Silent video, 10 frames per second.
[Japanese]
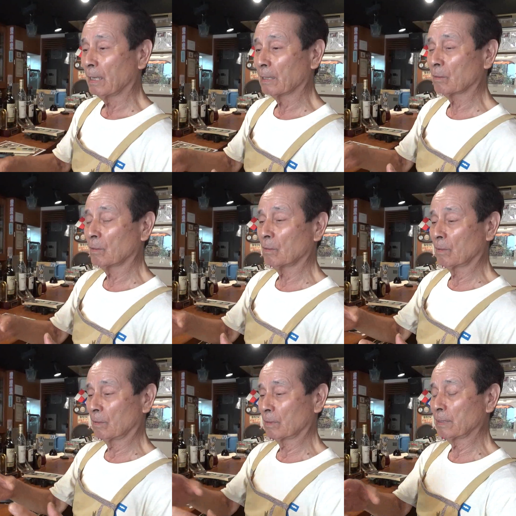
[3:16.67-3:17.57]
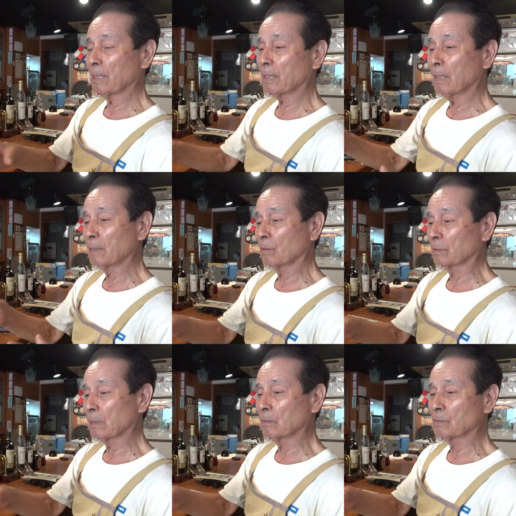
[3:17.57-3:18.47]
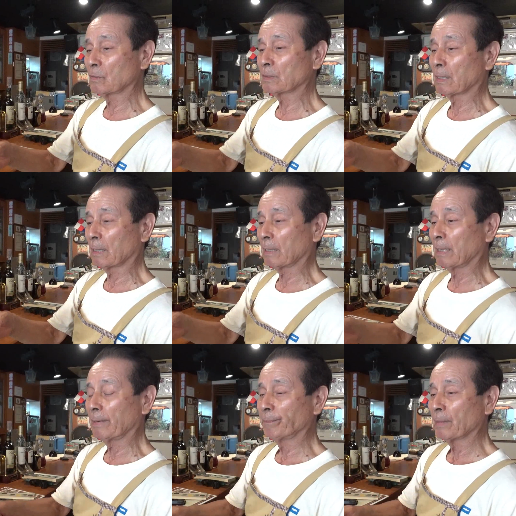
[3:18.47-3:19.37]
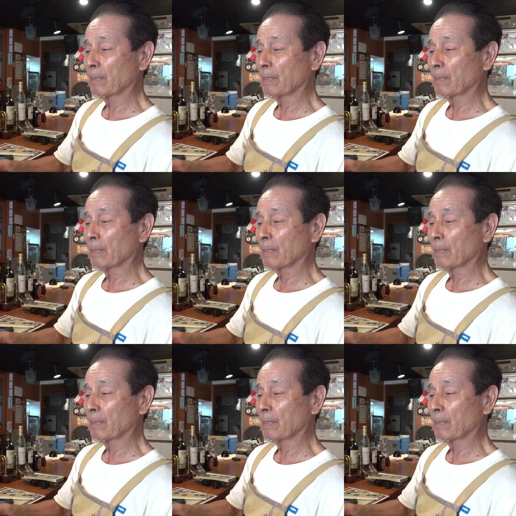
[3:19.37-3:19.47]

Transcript: あのリアカーに乗ったお地蔵さんがね